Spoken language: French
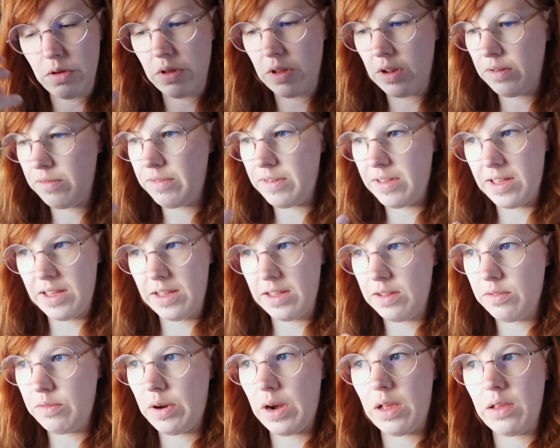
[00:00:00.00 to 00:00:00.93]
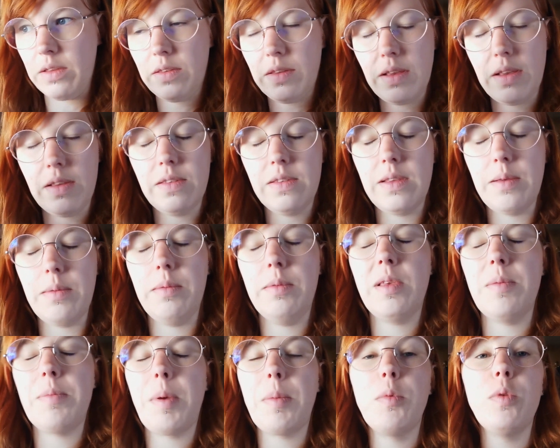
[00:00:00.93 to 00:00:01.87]
elle va, voilà, ça,
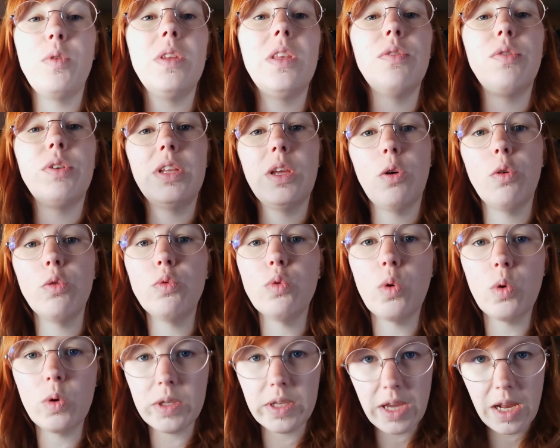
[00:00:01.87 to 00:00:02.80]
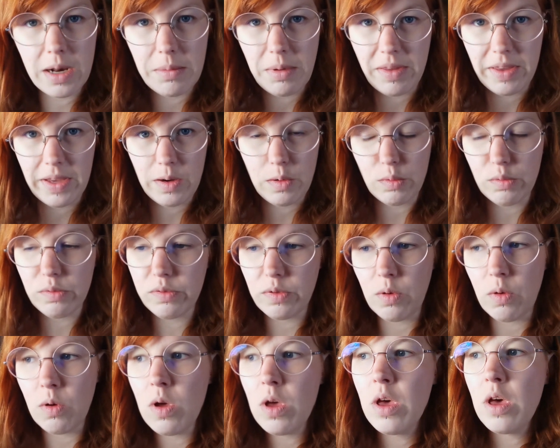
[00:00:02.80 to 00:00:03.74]
ça, permet aussi des fois des retours au calme avec
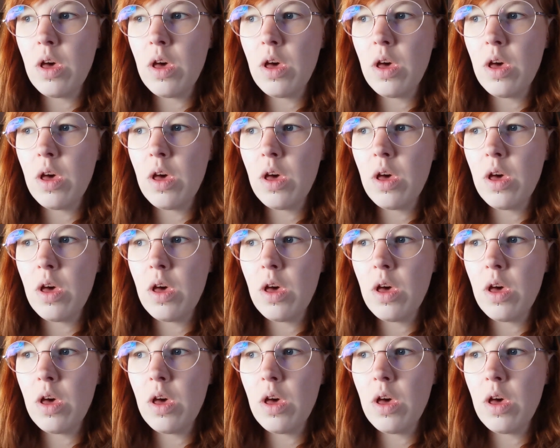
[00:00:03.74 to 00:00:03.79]
l'enfant